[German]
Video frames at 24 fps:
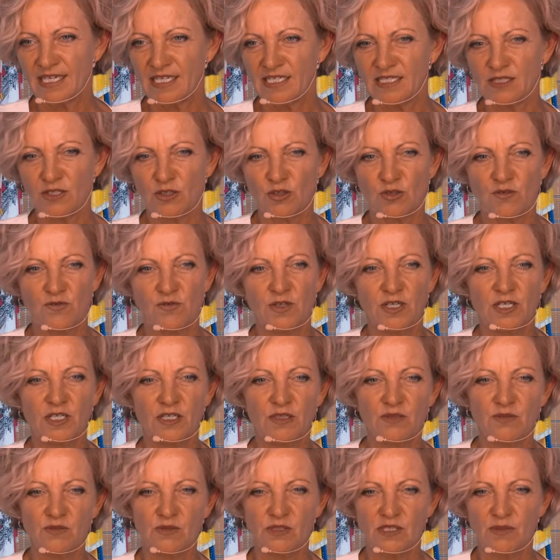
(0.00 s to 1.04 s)
ich Ihnen noch vorher
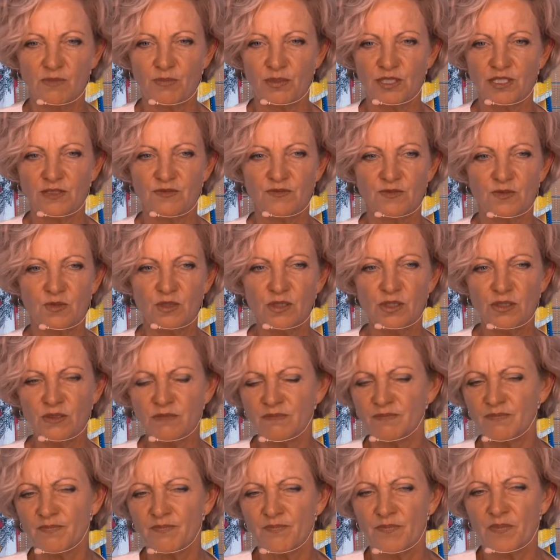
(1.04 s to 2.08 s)
unser Portfolio.
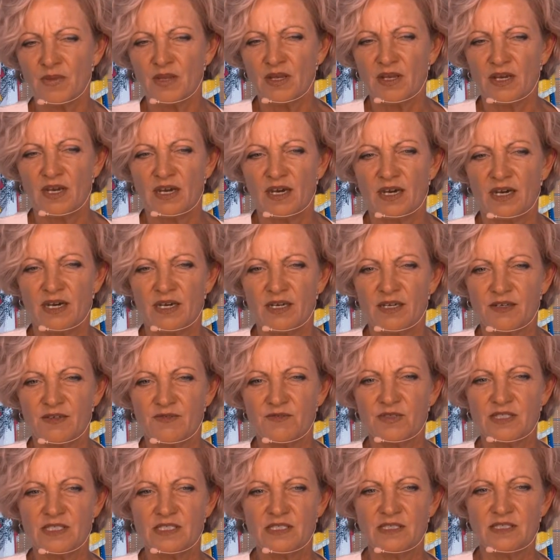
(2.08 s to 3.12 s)
Äh,
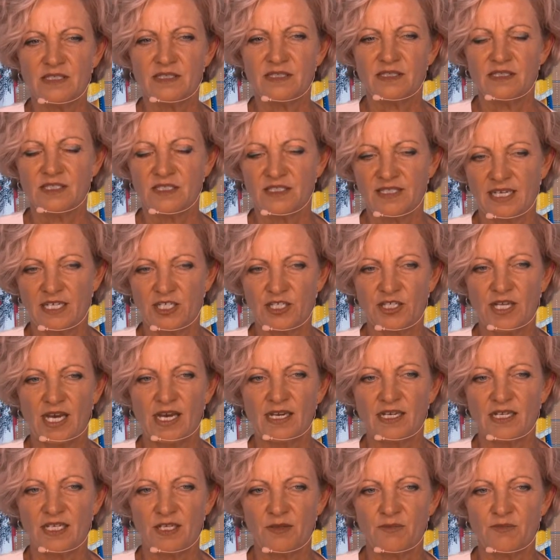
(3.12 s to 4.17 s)
wir sind sehr
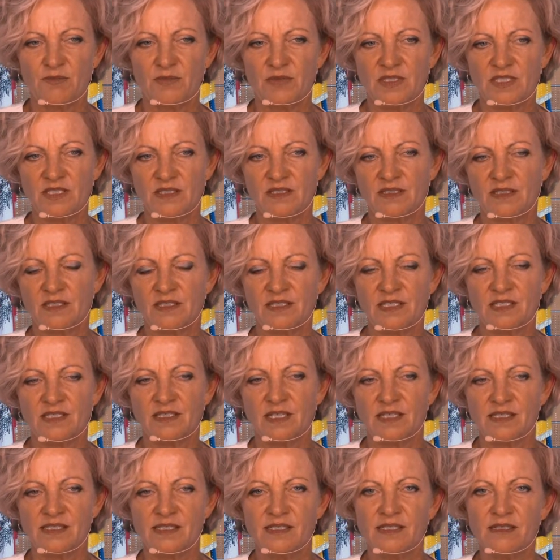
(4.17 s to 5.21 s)
stark eben in der
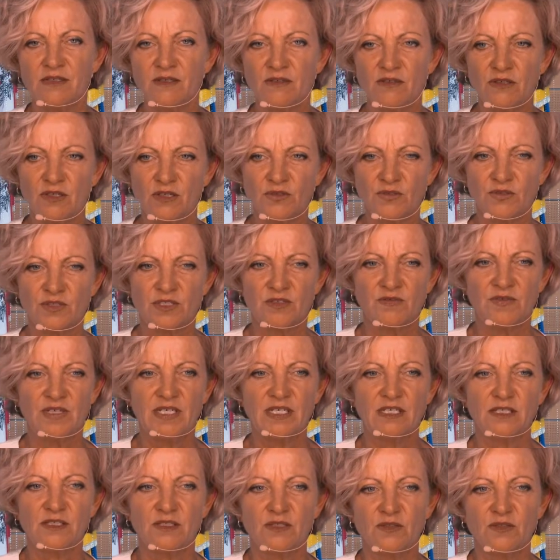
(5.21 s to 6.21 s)
Digitalisierung unterwegs